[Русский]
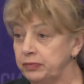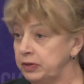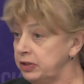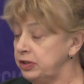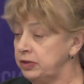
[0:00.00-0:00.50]

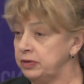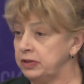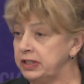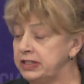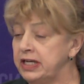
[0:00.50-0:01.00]
Э,
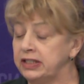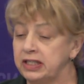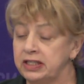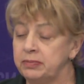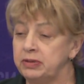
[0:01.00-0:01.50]
эти
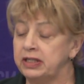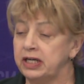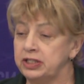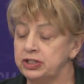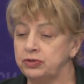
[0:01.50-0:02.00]
атаки были,
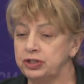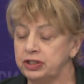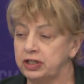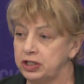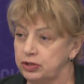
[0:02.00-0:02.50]
конечно,
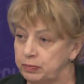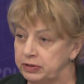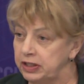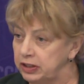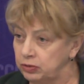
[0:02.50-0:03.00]
очень хорошо
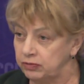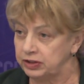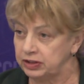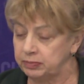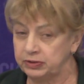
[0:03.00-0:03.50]

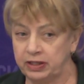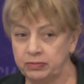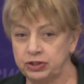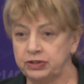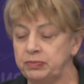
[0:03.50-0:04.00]
подготовлены,
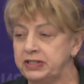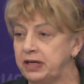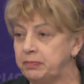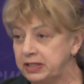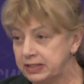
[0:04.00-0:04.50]
потому что
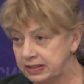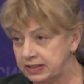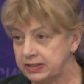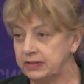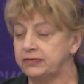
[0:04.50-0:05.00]

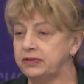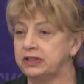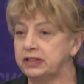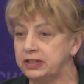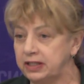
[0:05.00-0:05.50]
безопасность
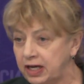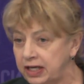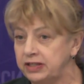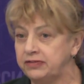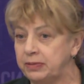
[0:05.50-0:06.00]
в
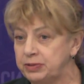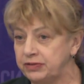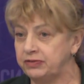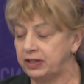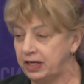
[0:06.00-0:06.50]
Тегеране и
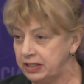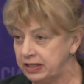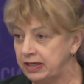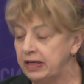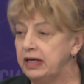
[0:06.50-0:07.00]
вообще в
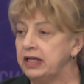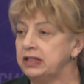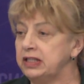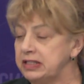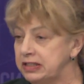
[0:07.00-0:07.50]
Иране
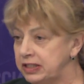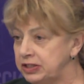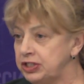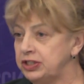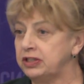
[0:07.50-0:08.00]

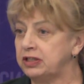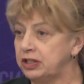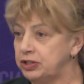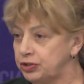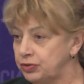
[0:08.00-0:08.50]
достаточно
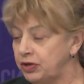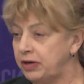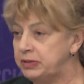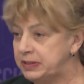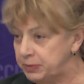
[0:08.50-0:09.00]
хорошо
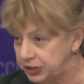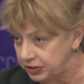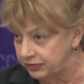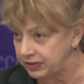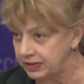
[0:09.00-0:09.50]

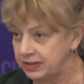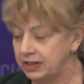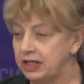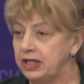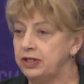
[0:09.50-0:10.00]

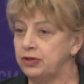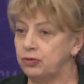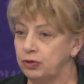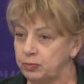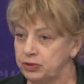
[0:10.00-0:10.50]
обеспечивается и
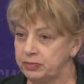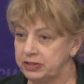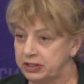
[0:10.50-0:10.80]
корпусом